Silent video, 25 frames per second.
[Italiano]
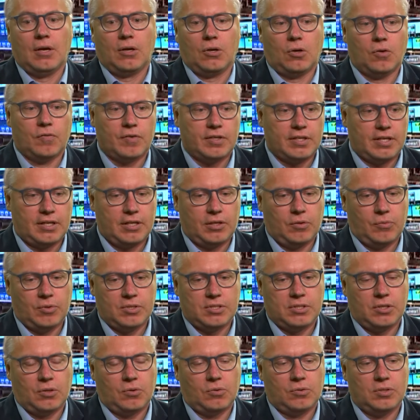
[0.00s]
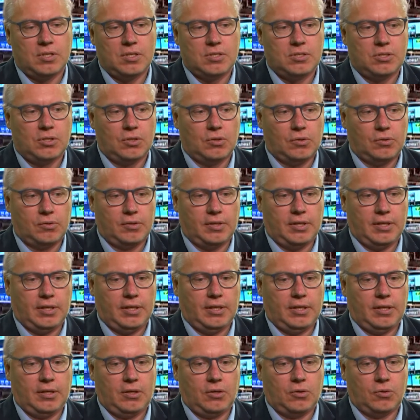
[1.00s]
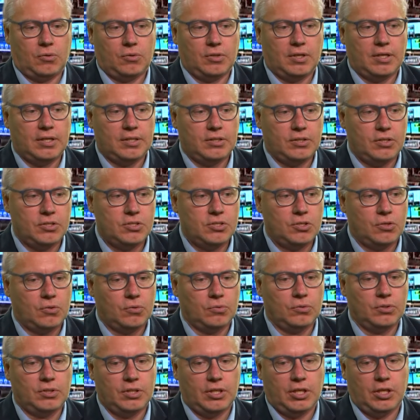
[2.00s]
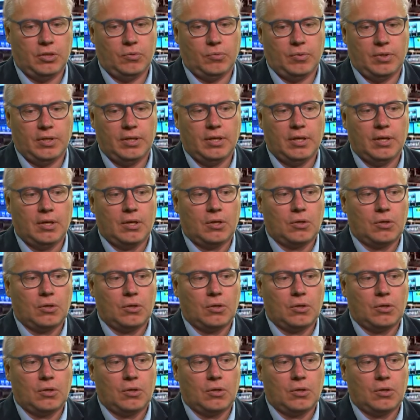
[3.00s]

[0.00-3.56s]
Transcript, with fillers: Governare in queste condizioni, con litigi continui,